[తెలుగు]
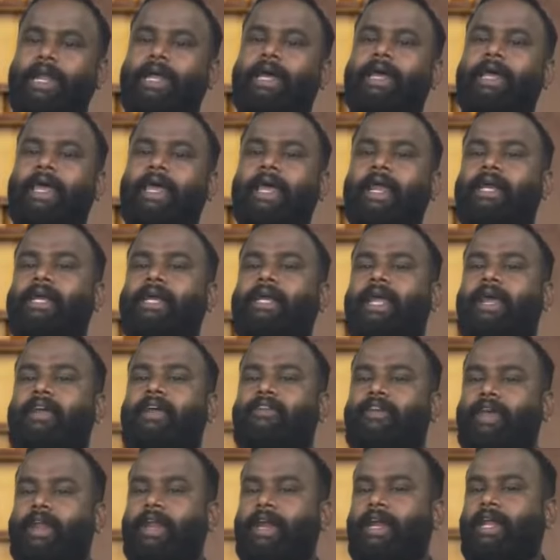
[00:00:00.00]
వాళ్ళ హెయిర్
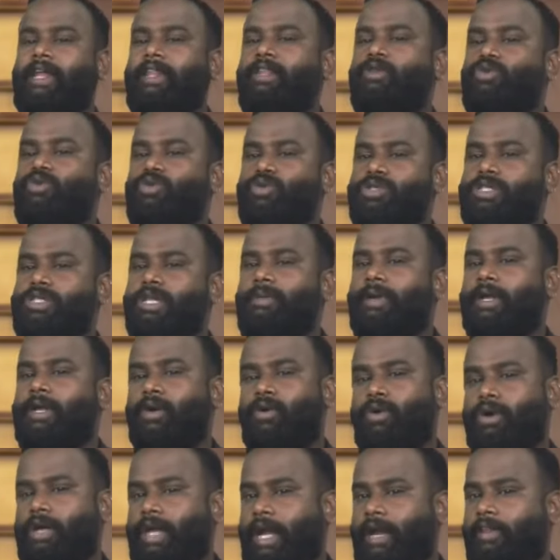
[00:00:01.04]
టెక్స్చర్ అనేది చూస్తే
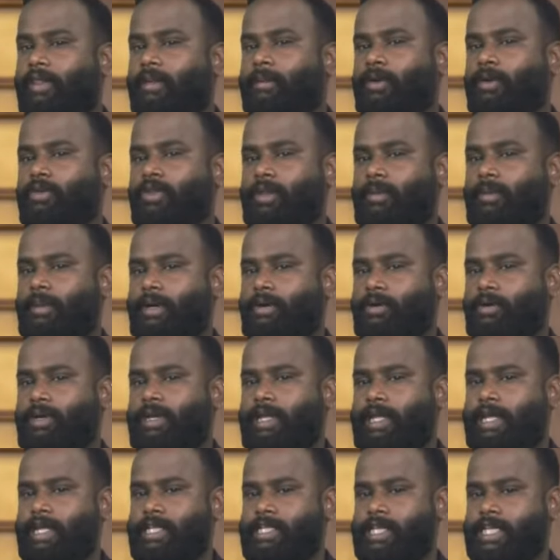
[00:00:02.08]
మనకు ఒకటి అర్థమవుతుంది మాకు
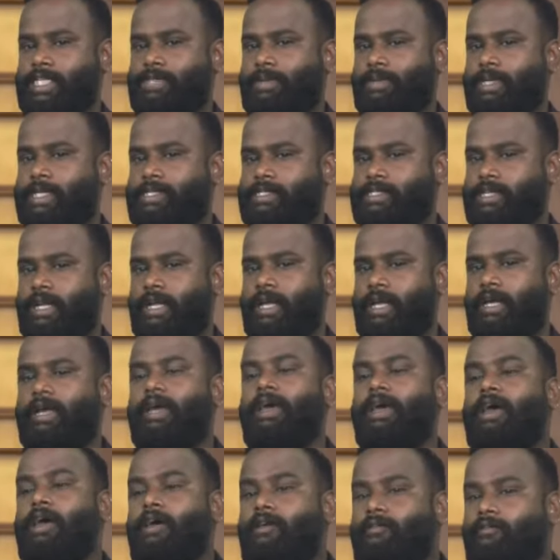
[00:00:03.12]
ఇన్ని ఇయర్స్ ఎక్స్పీరియన్స్లో
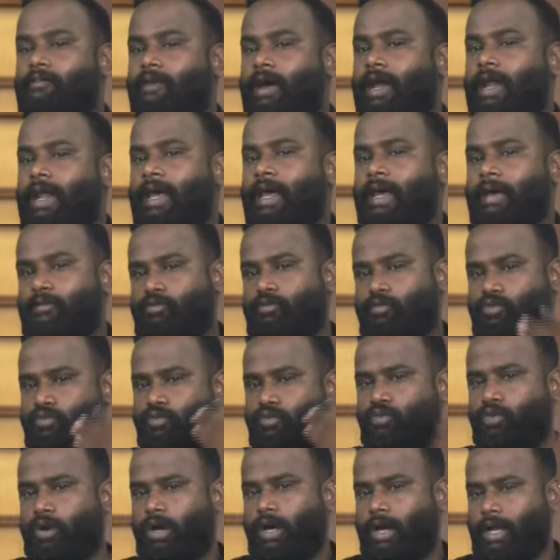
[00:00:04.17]
వాళ్ళ
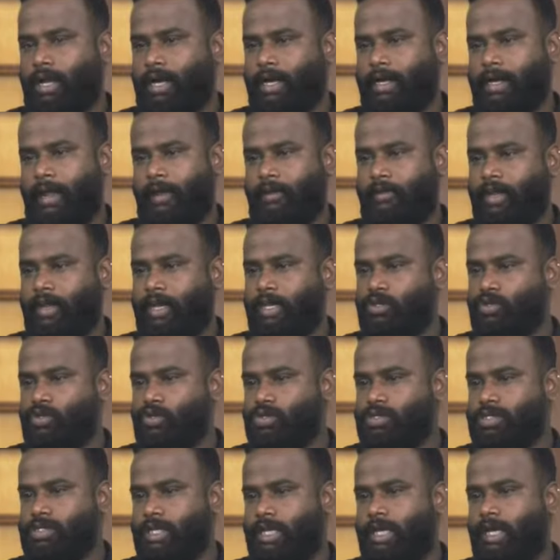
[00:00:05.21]
వాళ్ళ టెక్స్చర్ని
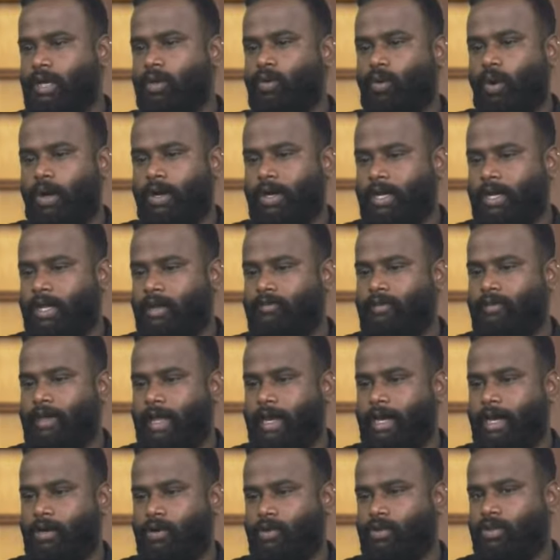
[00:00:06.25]
చూస్తే క్వాంటిటీ ఆఫ్
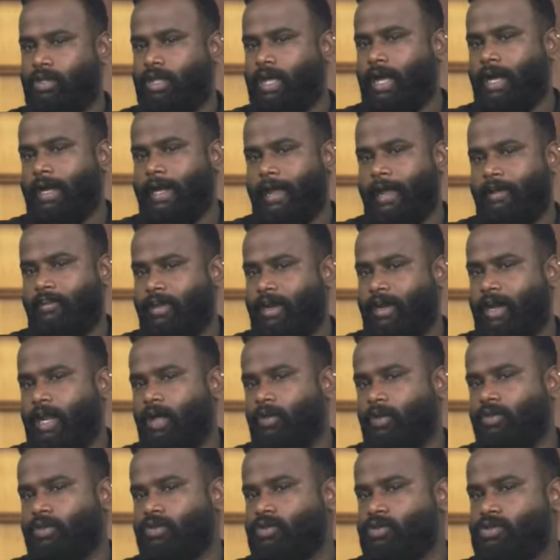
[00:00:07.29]
హెయిర్ ఎట్లా ఉంది ఆ టెక్స్చర్
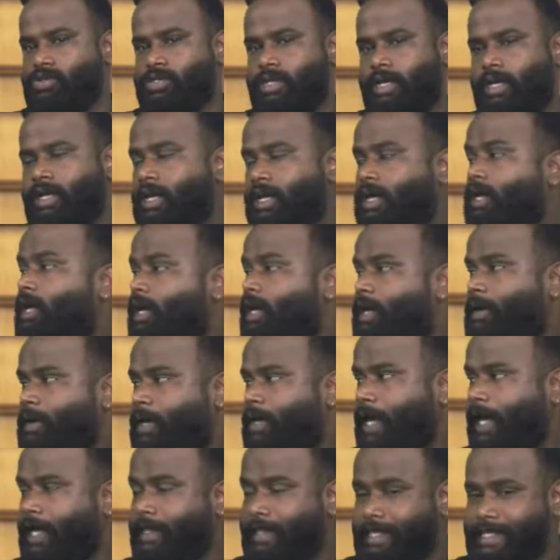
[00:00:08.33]
ఎలా ఉంది చూస్తే
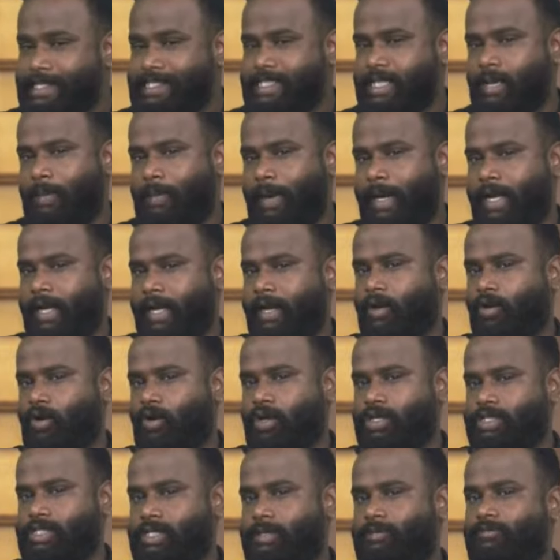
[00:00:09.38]
ఏది ఇస్తే బెటర్ అన్న
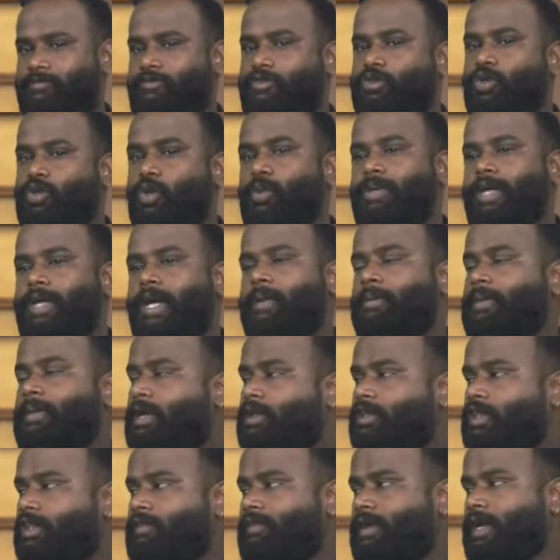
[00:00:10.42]
కాన్సెప్ట్ చూపించడం
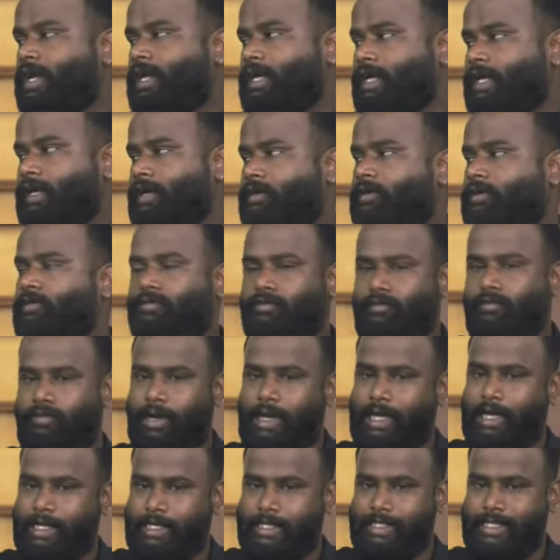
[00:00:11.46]
జరుగుతుంది వాళ్ళకి
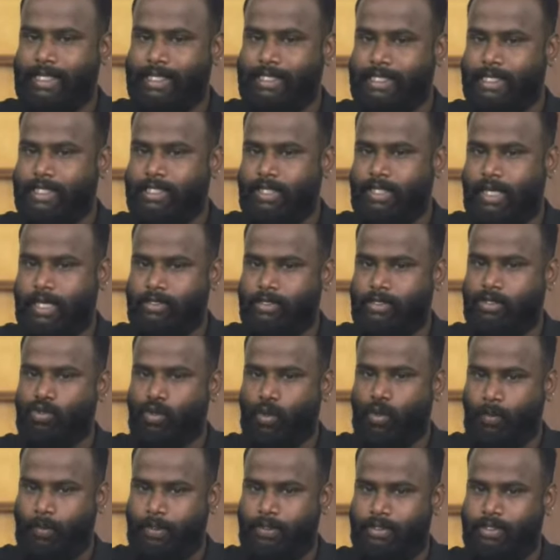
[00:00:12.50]
వాళ్ళకి సజెస్ట్ చేసి
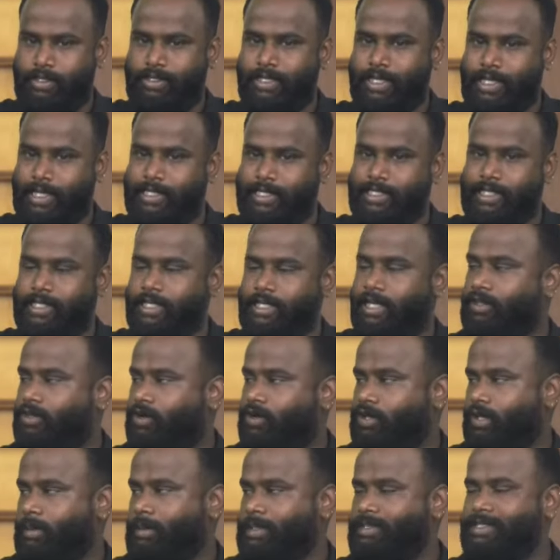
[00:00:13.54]
చూపించి సజెస్ట్ చేసిన
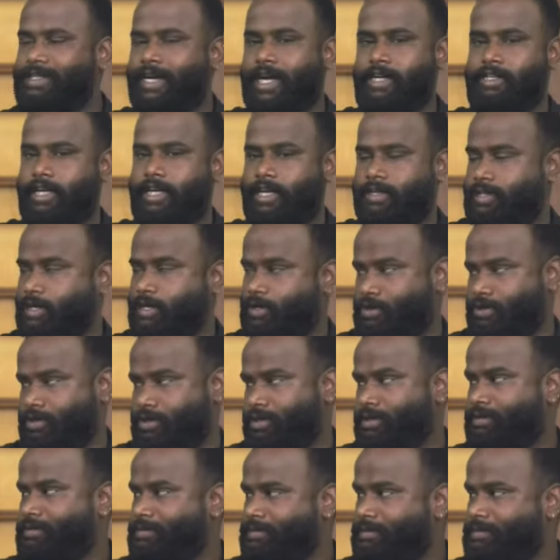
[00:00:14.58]
తర్వాత మనం స్టార్ట్ చేయడం
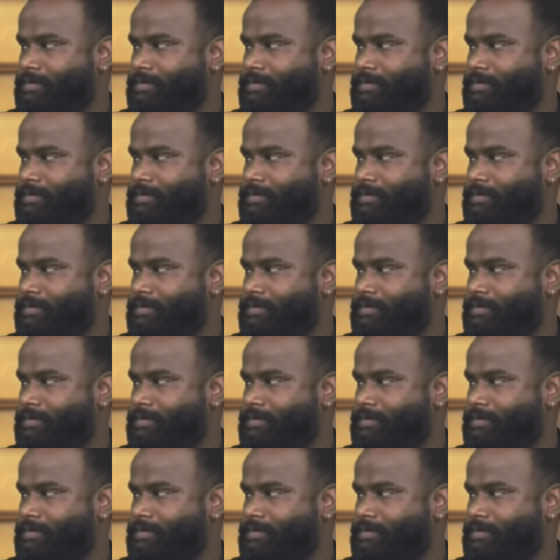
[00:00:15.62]
జరుగుతుంది